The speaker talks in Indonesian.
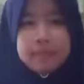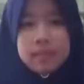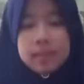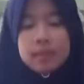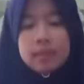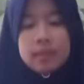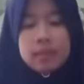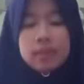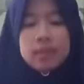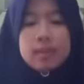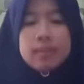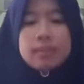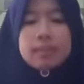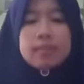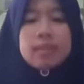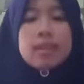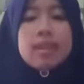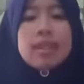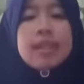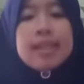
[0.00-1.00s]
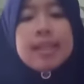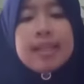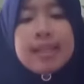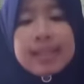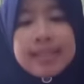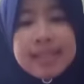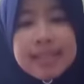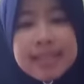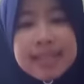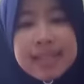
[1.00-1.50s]
Bismillahirrahmanirrahim.
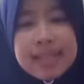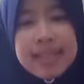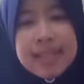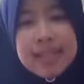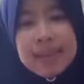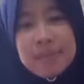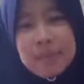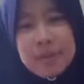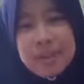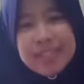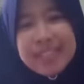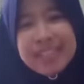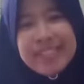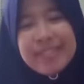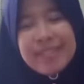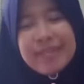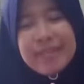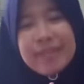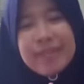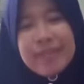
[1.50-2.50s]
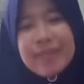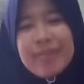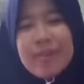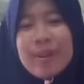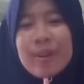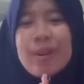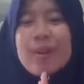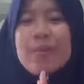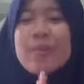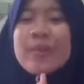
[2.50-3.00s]
Assalamualaikum
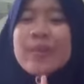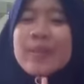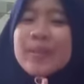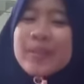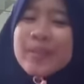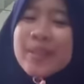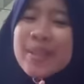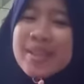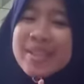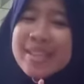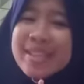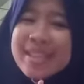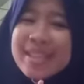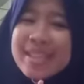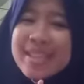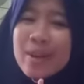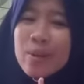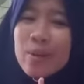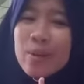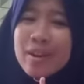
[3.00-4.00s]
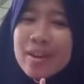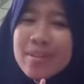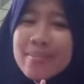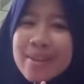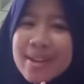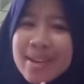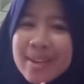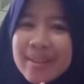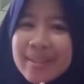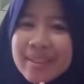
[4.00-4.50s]
warahmatullahi
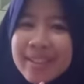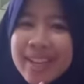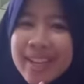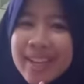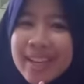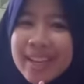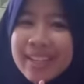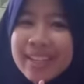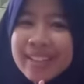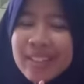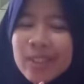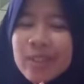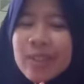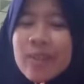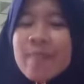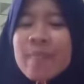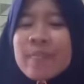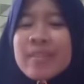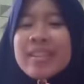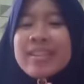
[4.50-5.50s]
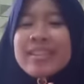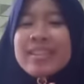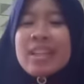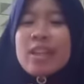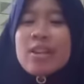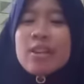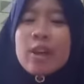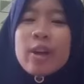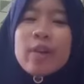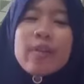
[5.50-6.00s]
wabarakatuh
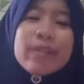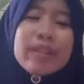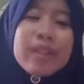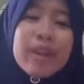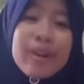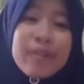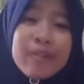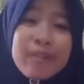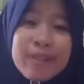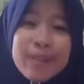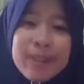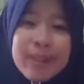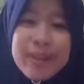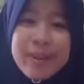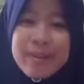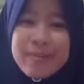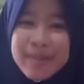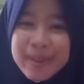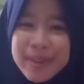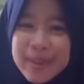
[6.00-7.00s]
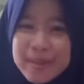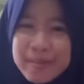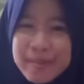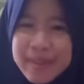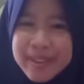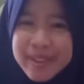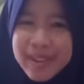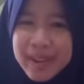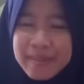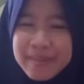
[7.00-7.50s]
Calon Hafid Hafidah,
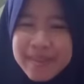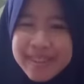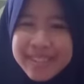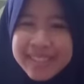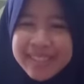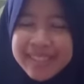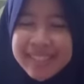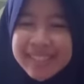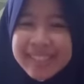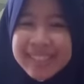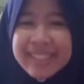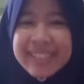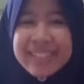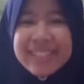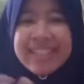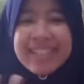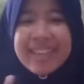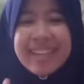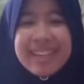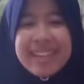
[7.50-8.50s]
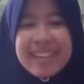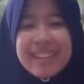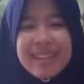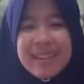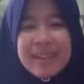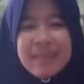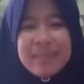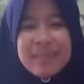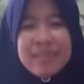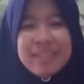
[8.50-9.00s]
bagaimana kabar hari ini?
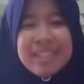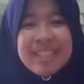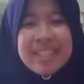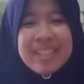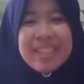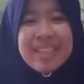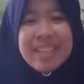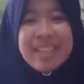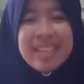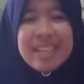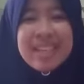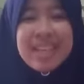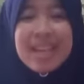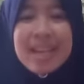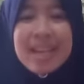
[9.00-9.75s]
Alhamdulillah,